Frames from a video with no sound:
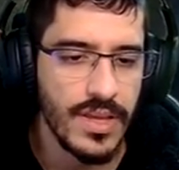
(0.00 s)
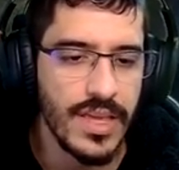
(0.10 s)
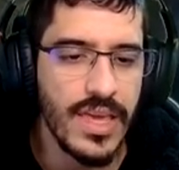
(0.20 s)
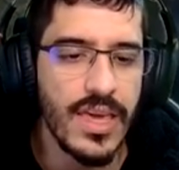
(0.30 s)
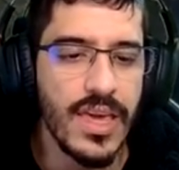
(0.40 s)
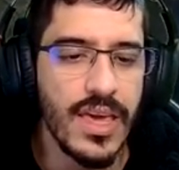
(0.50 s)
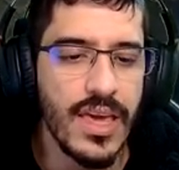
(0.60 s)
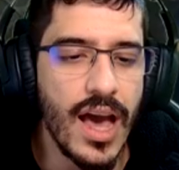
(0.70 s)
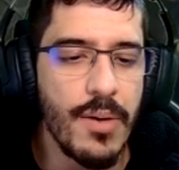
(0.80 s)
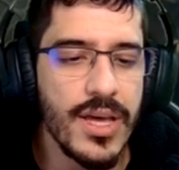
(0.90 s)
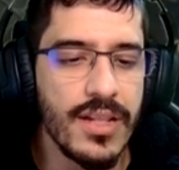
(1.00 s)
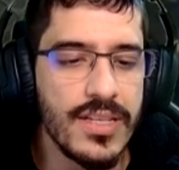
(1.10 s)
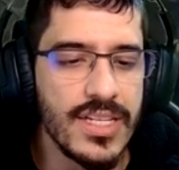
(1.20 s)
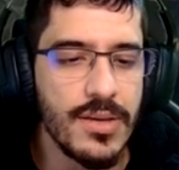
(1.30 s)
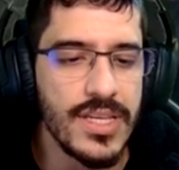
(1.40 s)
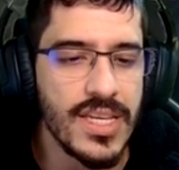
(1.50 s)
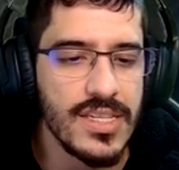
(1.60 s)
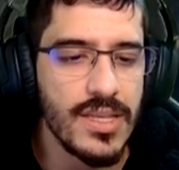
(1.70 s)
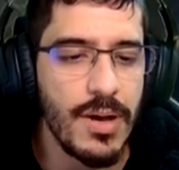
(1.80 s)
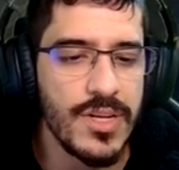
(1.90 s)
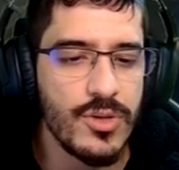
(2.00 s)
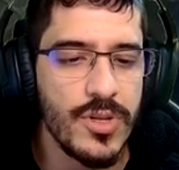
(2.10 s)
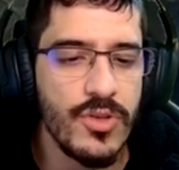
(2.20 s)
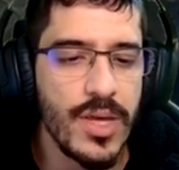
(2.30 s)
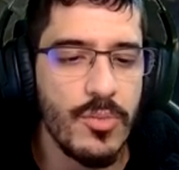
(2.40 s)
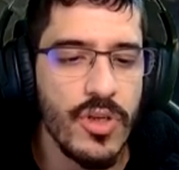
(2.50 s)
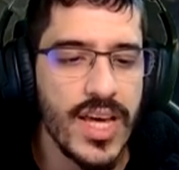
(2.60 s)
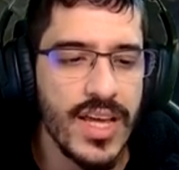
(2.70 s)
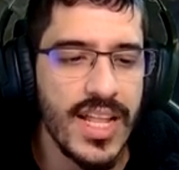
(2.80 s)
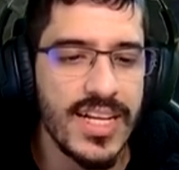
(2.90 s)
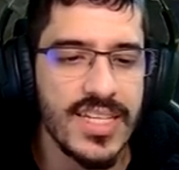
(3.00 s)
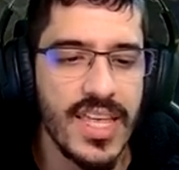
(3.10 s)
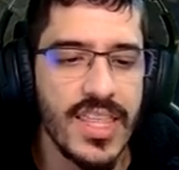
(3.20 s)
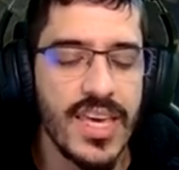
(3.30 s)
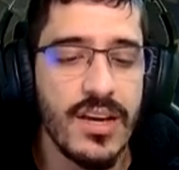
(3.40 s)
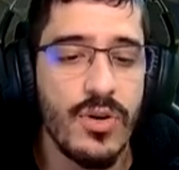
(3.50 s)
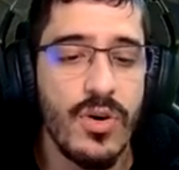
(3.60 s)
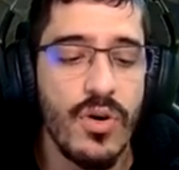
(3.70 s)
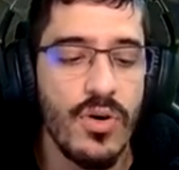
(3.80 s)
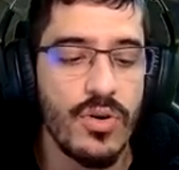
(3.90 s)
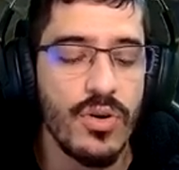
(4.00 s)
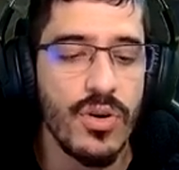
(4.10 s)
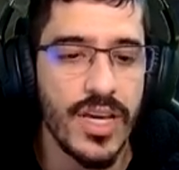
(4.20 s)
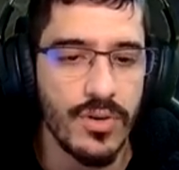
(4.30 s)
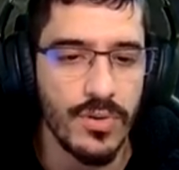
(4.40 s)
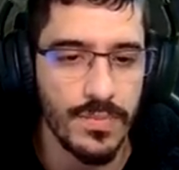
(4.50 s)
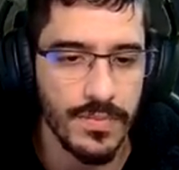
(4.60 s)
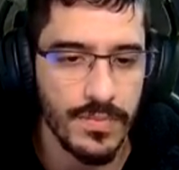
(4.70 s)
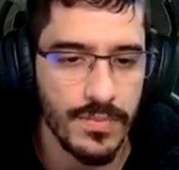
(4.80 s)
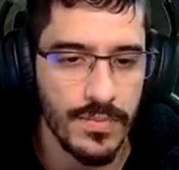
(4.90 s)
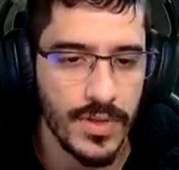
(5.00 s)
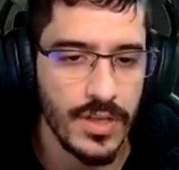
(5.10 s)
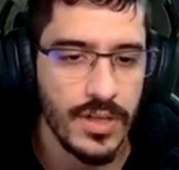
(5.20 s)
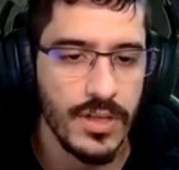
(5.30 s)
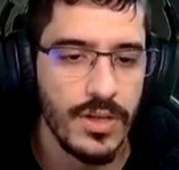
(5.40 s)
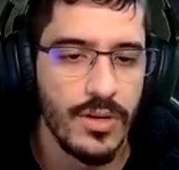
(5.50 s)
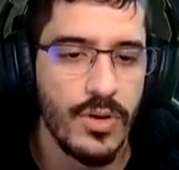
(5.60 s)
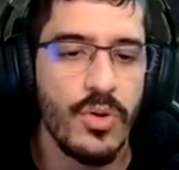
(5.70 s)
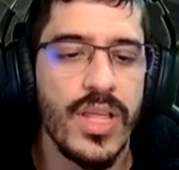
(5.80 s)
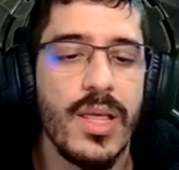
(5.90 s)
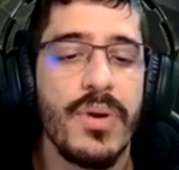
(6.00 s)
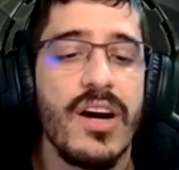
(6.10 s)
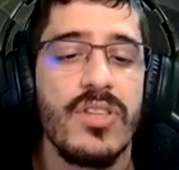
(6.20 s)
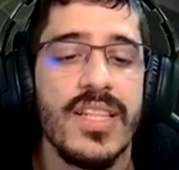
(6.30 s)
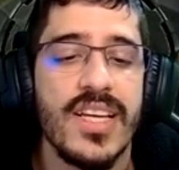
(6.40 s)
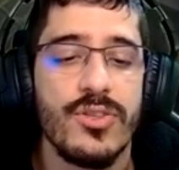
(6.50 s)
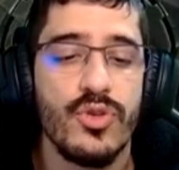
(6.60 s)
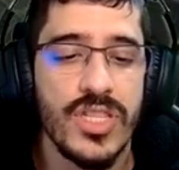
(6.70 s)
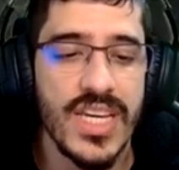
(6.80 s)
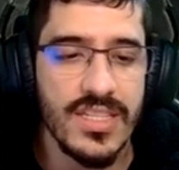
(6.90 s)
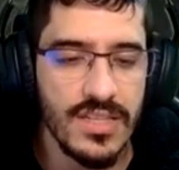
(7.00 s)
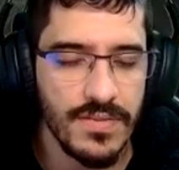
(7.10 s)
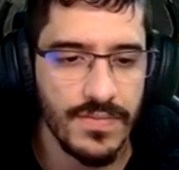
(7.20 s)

Y a ver, ya sabéis que estaba más o menos de moda el Casadín con Conqueror. Joder, le he pegado tantas hostias.